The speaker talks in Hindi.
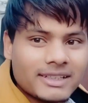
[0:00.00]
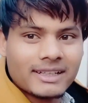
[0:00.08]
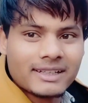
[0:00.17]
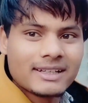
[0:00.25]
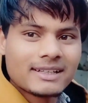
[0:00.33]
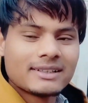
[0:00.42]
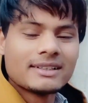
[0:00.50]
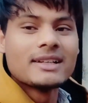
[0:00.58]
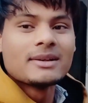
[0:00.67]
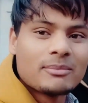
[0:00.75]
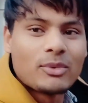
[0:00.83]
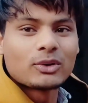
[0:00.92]
घर ना
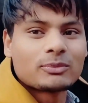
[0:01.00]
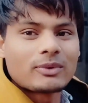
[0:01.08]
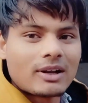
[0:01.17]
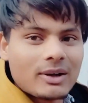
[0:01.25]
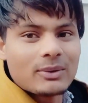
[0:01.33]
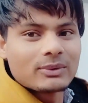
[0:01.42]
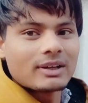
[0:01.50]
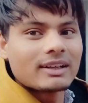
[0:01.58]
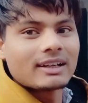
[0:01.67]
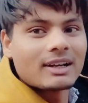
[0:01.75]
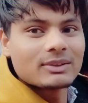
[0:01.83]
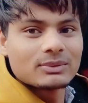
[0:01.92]
बहुत पुराना हो गया
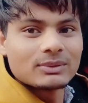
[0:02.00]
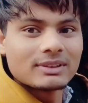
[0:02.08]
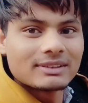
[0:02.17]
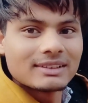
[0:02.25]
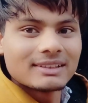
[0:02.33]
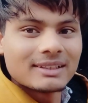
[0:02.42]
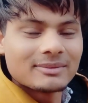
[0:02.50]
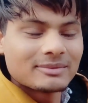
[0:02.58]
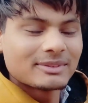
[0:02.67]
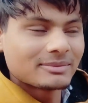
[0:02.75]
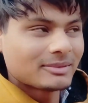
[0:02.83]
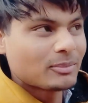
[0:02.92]
ग्रास हुआ इसीलिए
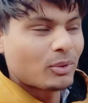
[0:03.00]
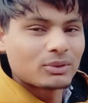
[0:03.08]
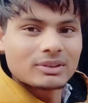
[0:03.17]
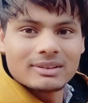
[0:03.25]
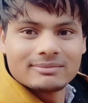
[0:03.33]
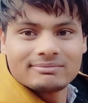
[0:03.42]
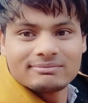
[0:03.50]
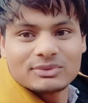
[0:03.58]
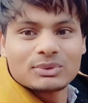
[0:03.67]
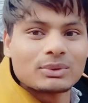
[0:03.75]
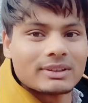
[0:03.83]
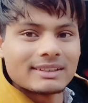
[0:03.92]
हम इसमें बहुत कम
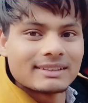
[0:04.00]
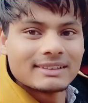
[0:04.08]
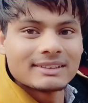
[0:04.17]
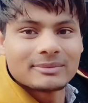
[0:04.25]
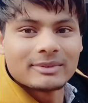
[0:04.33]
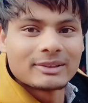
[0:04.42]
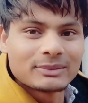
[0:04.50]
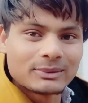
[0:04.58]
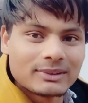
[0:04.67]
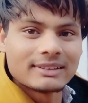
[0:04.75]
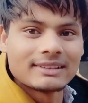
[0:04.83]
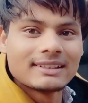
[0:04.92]
सोते हैं इसमें नहीं
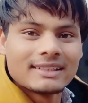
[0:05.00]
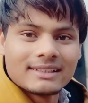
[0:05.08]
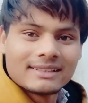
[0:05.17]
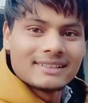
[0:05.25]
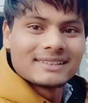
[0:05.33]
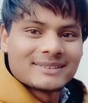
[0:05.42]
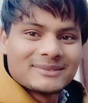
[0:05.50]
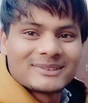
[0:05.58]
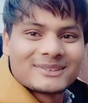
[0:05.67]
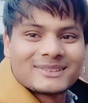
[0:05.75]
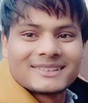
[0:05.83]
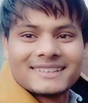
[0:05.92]
सोते हाँ। इसी में
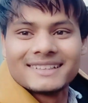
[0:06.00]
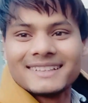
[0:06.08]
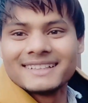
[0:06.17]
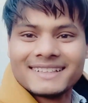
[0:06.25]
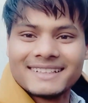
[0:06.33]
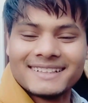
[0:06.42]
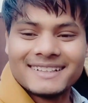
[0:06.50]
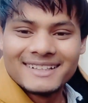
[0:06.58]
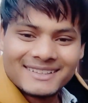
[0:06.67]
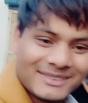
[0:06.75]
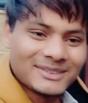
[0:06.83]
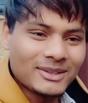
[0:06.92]
सोते हैं तो,